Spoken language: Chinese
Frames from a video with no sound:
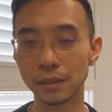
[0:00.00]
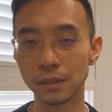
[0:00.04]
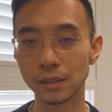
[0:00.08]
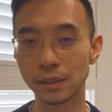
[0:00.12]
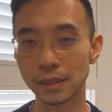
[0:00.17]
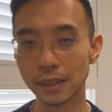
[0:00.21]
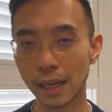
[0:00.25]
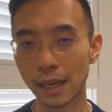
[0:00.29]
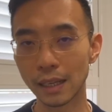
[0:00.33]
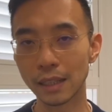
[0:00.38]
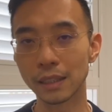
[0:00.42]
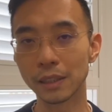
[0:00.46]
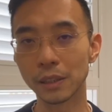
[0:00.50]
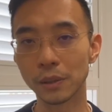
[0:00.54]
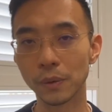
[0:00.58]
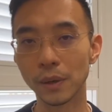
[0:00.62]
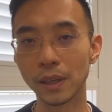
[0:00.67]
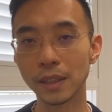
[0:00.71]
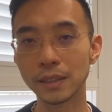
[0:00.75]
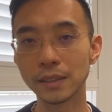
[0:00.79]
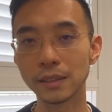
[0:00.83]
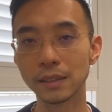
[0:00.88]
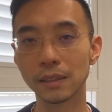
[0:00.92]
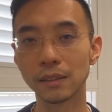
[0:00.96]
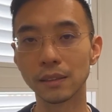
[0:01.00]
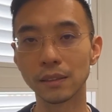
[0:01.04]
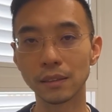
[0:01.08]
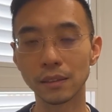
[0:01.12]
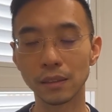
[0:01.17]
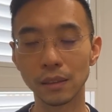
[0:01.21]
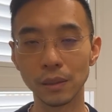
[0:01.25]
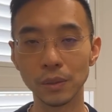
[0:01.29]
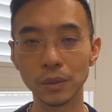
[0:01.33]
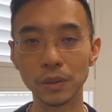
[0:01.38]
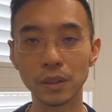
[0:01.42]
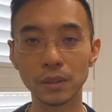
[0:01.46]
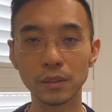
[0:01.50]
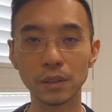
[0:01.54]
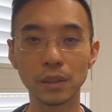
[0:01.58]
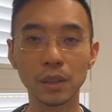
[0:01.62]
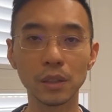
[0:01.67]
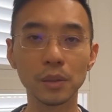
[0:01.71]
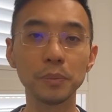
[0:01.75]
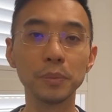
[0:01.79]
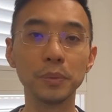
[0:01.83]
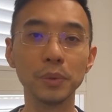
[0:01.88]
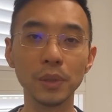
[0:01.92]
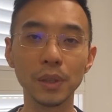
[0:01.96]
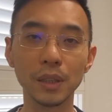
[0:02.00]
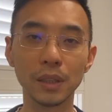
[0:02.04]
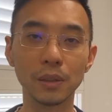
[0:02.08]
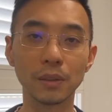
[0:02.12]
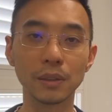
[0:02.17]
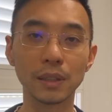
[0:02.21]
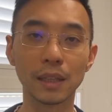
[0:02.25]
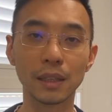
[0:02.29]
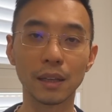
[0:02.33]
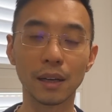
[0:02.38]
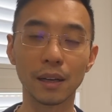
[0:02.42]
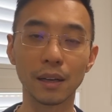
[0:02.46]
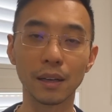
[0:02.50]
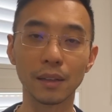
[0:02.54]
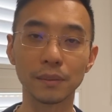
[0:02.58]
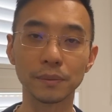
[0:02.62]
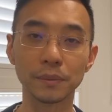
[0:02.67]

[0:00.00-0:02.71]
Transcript: 家里的关系留下之后，他都不会留在那儿了。